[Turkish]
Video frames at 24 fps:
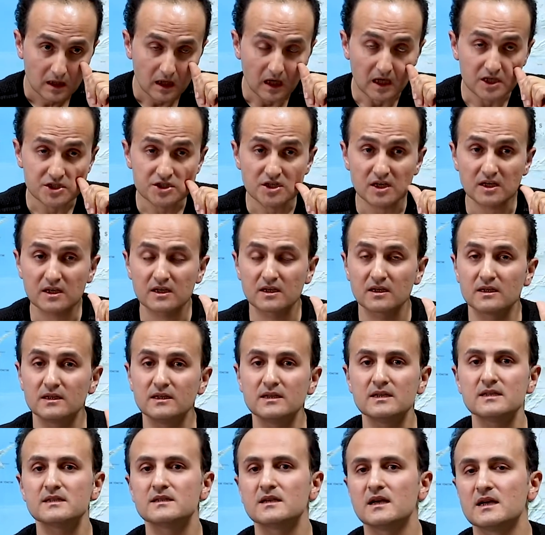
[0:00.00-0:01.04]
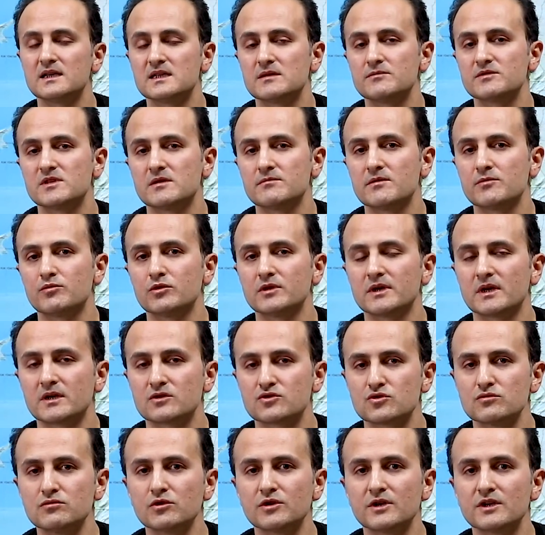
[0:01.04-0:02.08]
Ancak yine siyasi bir sebep
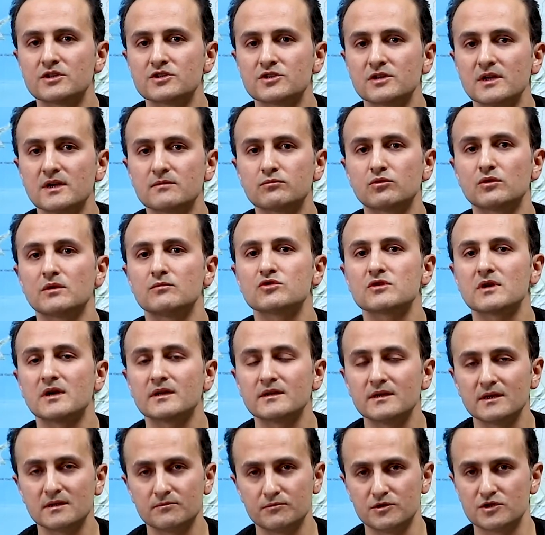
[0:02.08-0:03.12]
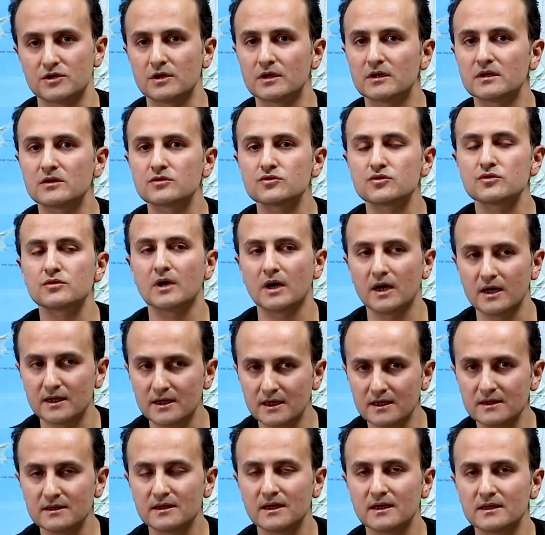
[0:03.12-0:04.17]
olarak cumhuriyetçiler buna müsaade etmeyecektir. Çünkü
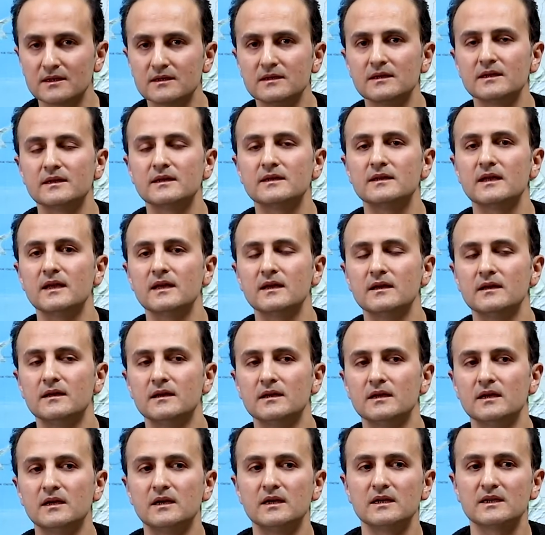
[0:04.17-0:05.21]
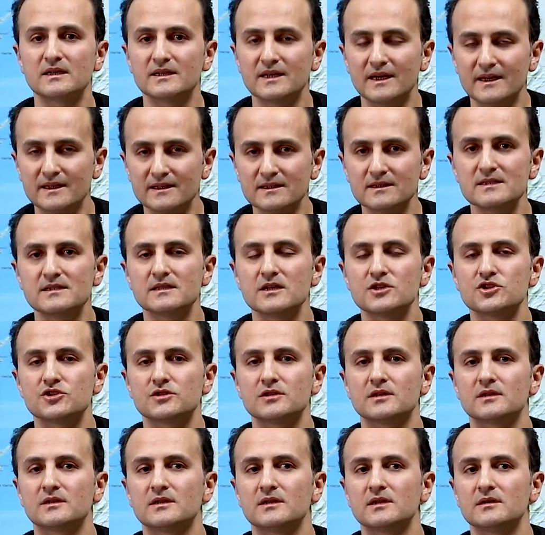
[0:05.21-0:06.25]
aynen kendileri de kendi
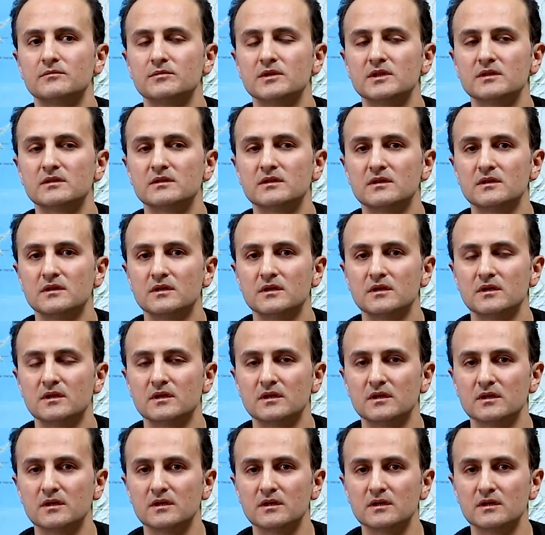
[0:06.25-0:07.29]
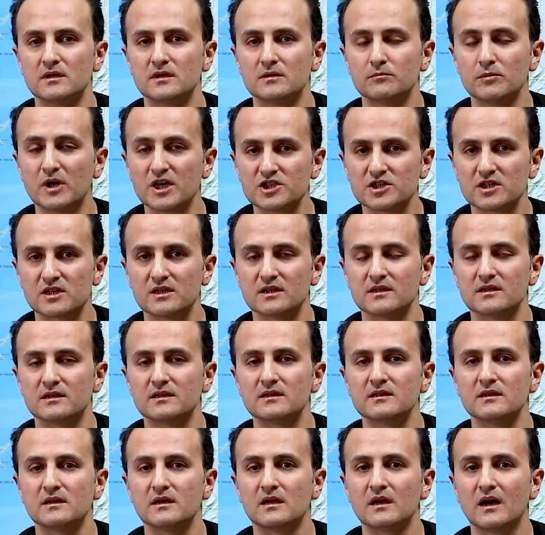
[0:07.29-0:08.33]
seçtikleri bir e,
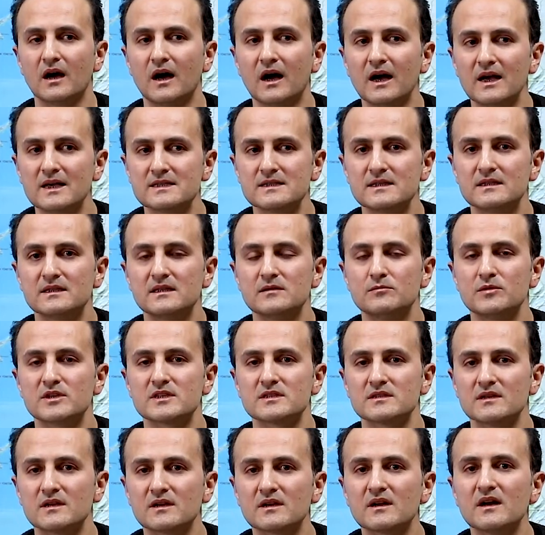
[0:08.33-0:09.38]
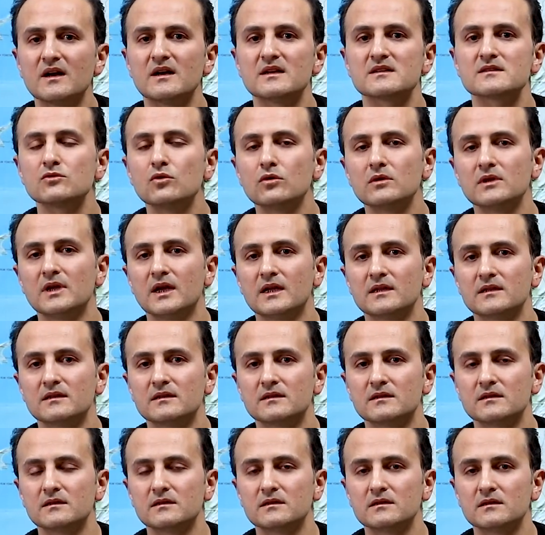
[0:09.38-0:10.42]
başkanın azledilmesine razı olan
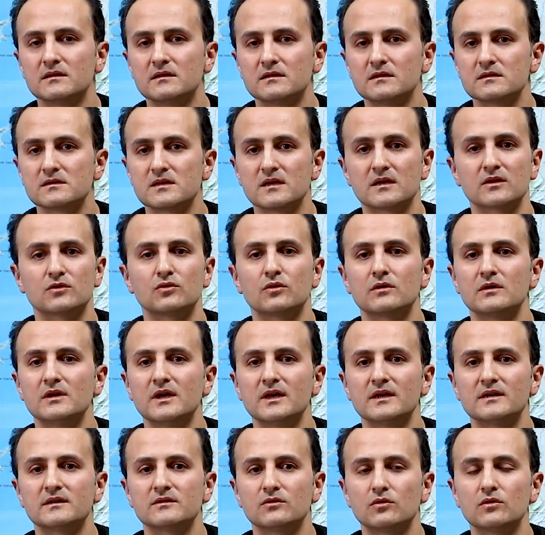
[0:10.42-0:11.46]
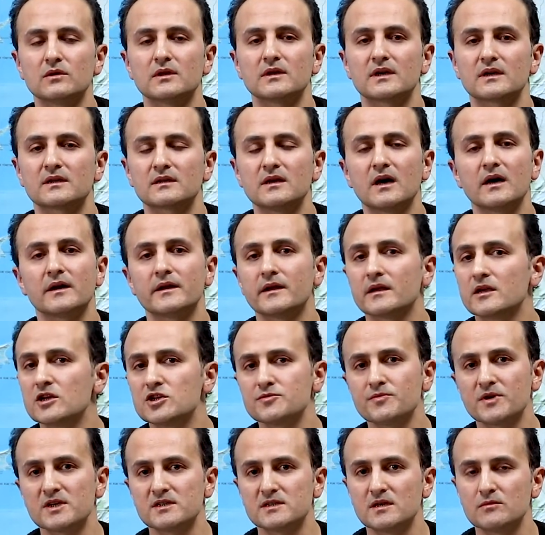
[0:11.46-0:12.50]
senatörler olarak tarihe
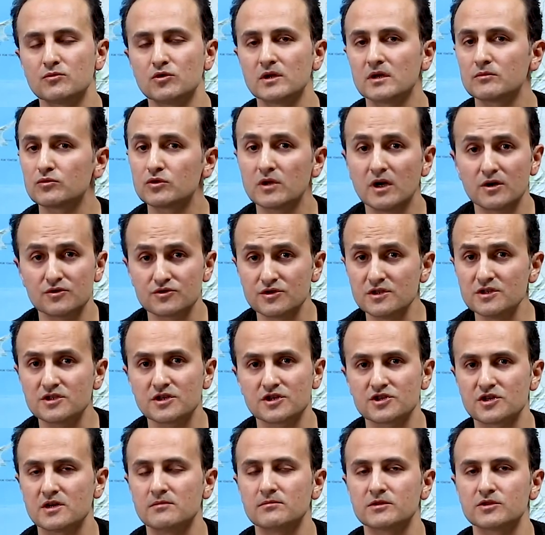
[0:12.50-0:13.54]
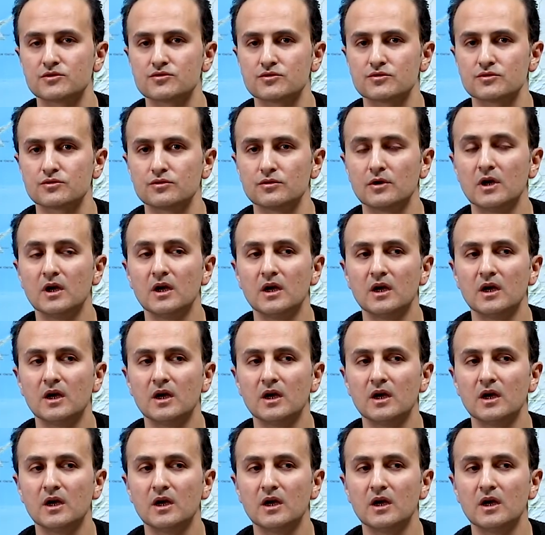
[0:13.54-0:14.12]
geçmek istemiyorlar. Bu daha önce hiç yaşanmadı çünkü.